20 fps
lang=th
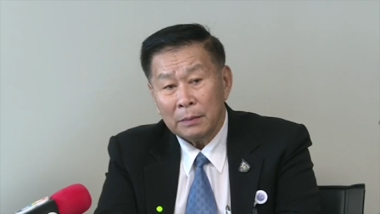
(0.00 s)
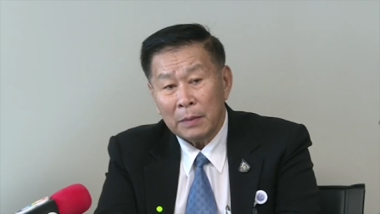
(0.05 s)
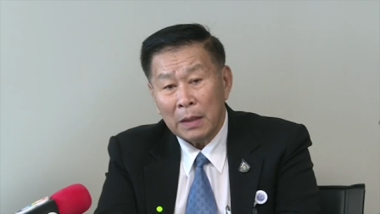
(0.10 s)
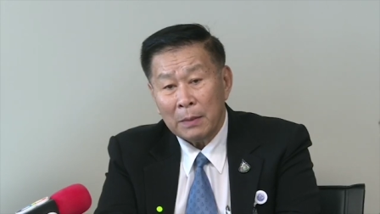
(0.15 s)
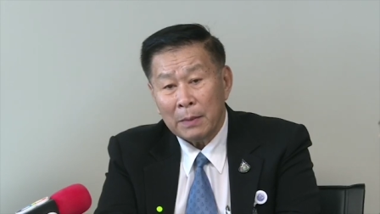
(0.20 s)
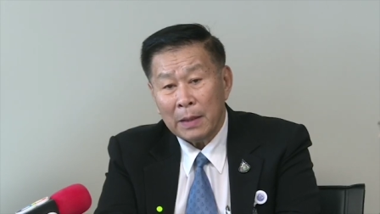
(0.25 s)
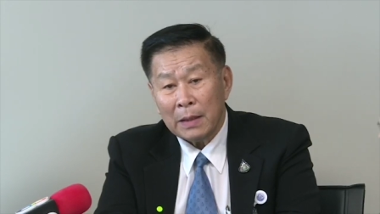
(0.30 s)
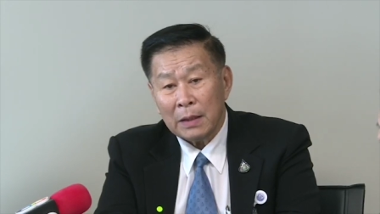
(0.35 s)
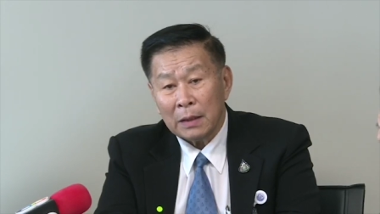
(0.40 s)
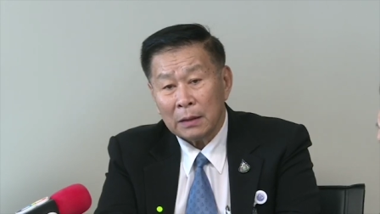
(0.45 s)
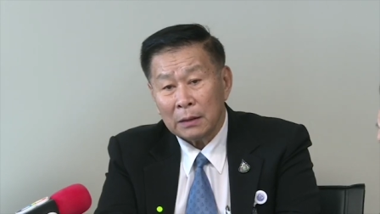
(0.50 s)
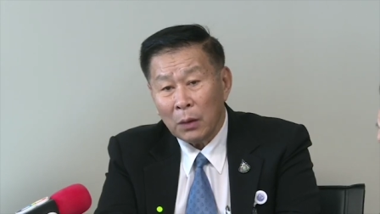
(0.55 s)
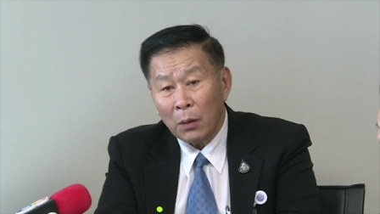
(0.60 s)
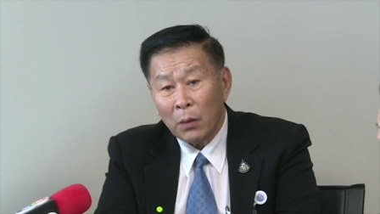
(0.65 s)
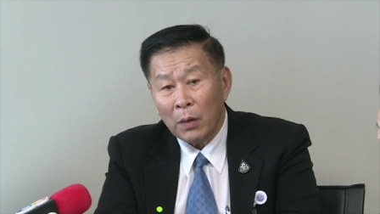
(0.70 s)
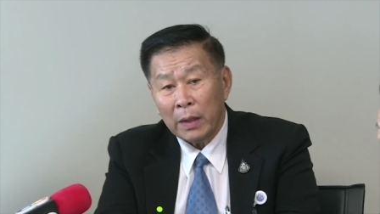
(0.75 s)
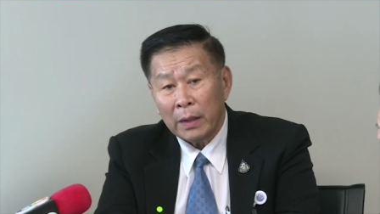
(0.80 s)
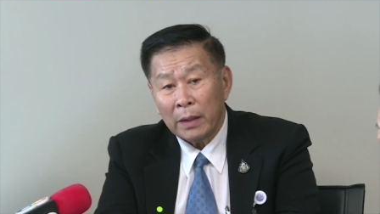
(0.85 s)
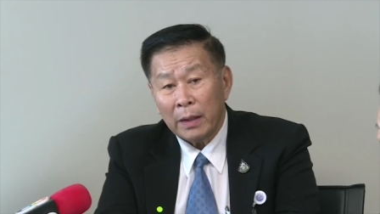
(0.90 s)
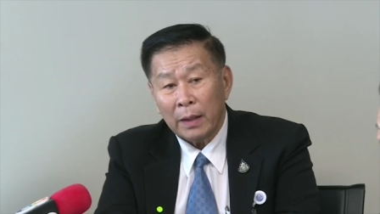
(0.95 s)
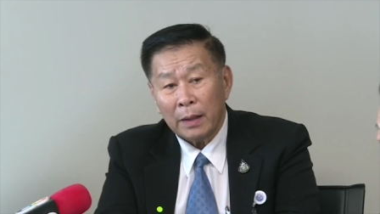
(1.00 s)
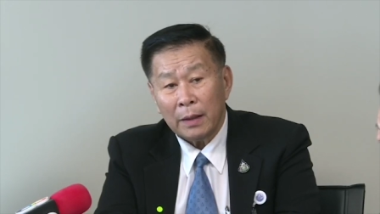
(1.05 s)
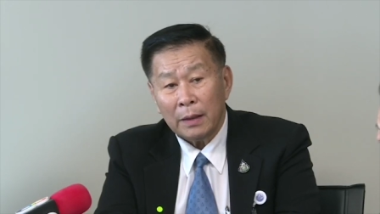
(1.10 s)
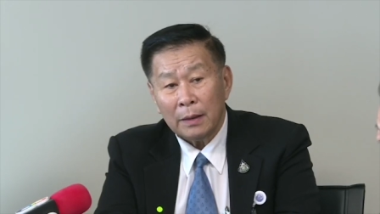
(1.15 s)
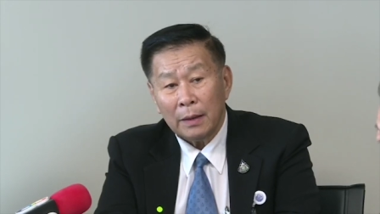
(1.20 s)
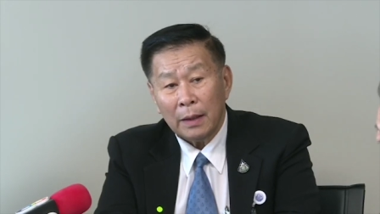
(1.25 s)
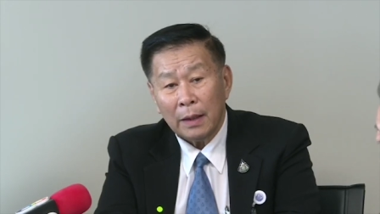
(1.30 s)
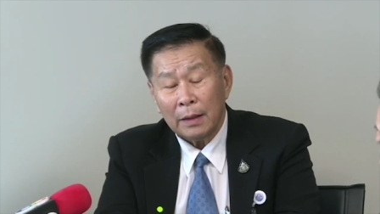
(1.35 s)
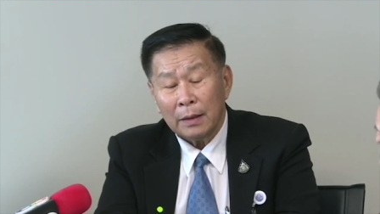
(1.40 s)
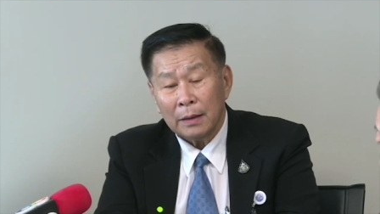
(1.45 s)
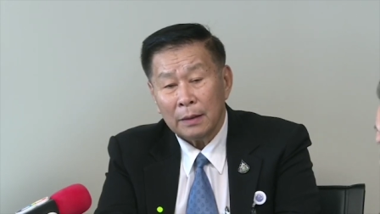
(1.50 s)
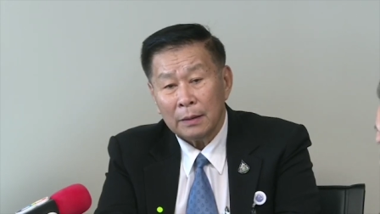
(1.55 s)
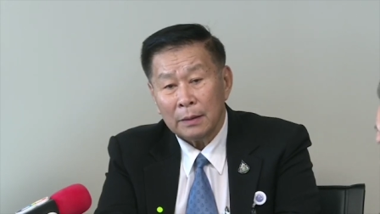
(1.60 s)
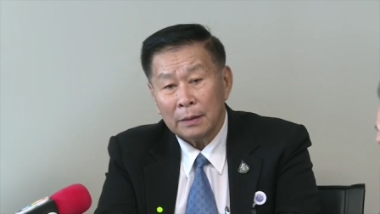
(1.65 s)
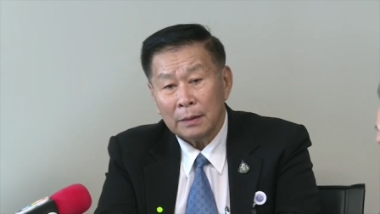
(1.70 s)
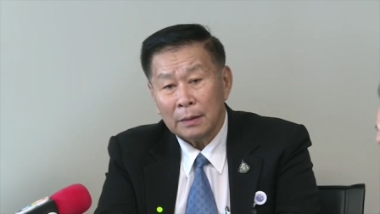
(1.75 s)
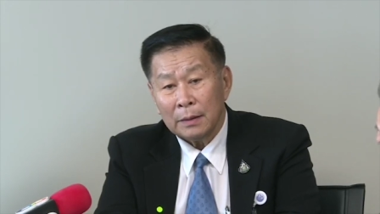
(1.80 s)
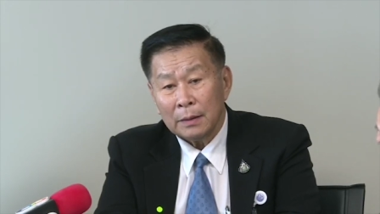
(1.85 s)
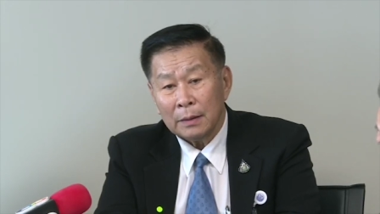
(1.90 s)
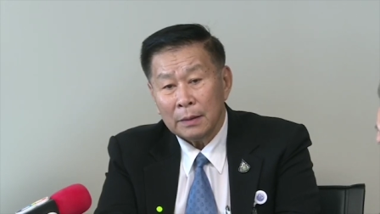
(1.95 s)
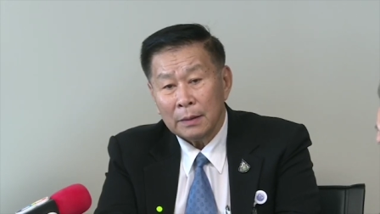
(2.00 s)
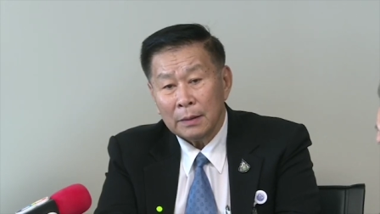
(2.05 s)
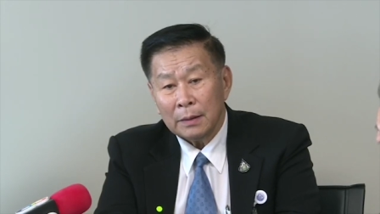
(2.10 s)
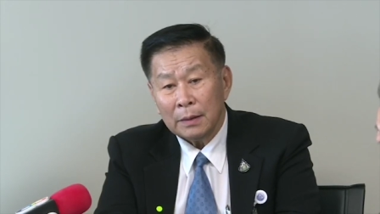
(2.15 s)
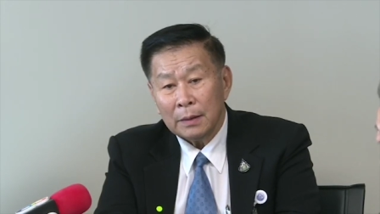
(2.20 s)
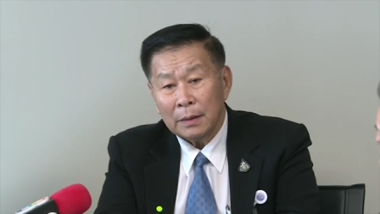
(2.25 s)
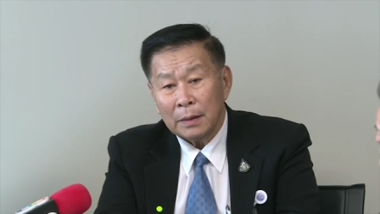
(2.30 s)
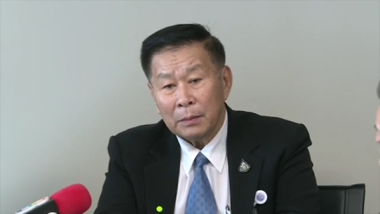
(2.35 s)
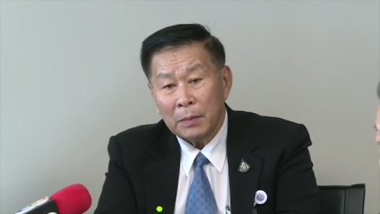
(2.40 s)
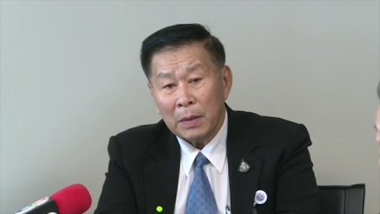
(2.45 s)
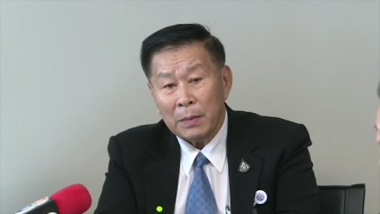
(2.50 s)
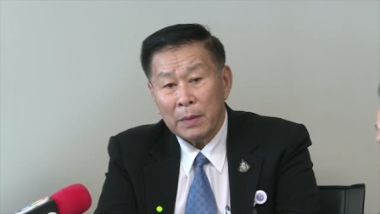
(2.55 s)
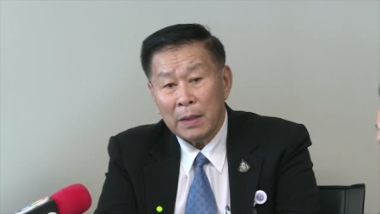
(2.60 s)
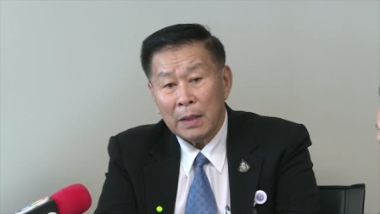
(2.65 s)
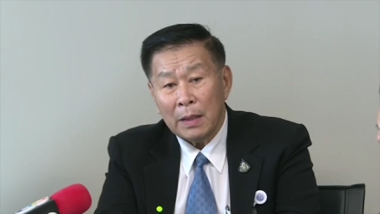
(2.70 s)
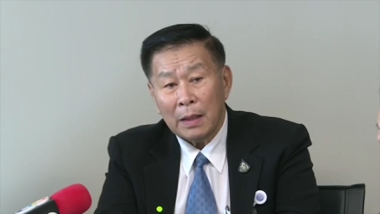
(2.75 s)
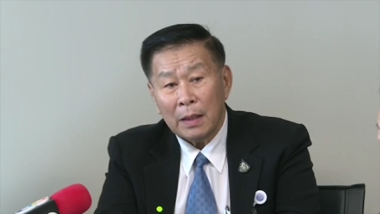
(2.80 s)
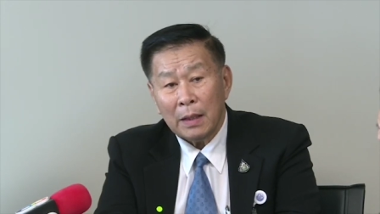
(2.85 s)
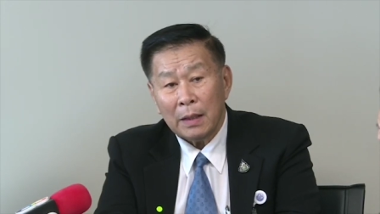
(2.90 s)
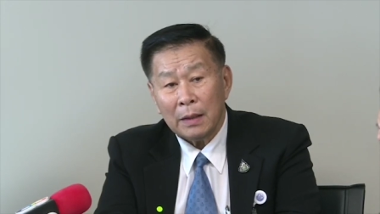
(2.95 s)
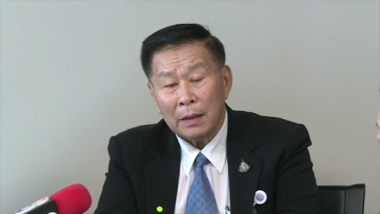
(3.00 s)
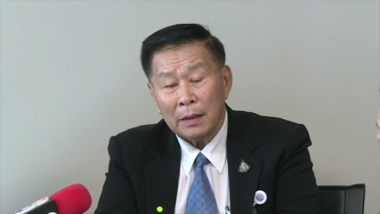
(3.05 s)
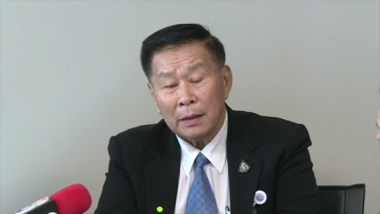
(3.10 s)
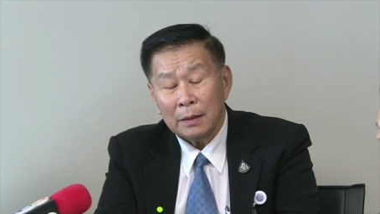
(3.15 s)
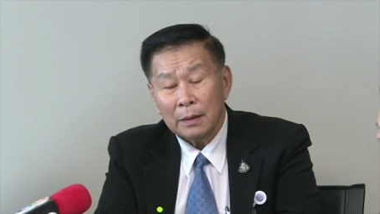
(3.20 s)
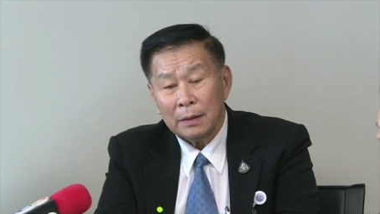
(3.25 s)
มีไหมสักตัวเนี่ยนะ ไม่มีเลย